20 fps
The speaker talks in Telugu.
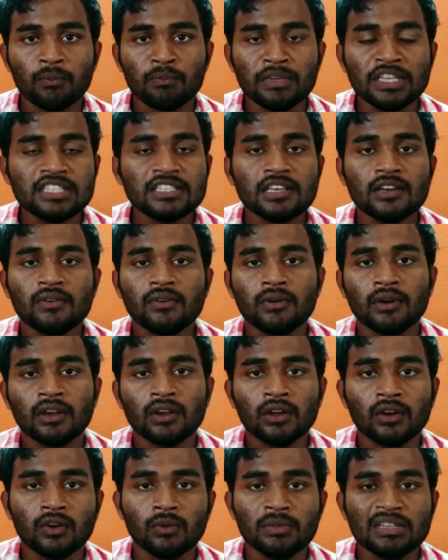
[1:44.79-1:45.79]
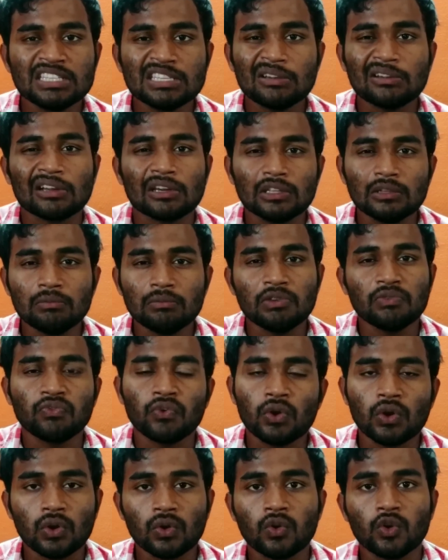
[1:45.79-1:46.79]
మీ సేవలో మీ సేవ కాదు మీ
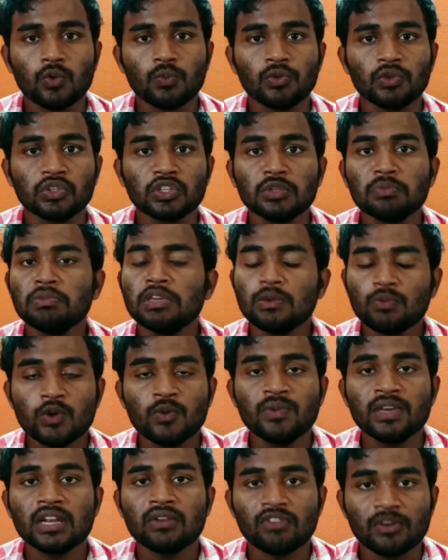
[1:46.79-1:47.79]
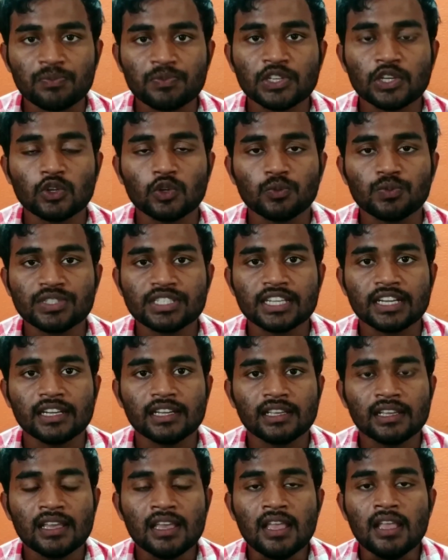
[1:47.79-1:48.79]
ఫోన్లో కూడా ఓపెన్ అవుతుంది మీ భూమి అనే వెబ్సైట్ ఓపెన్ చేయండి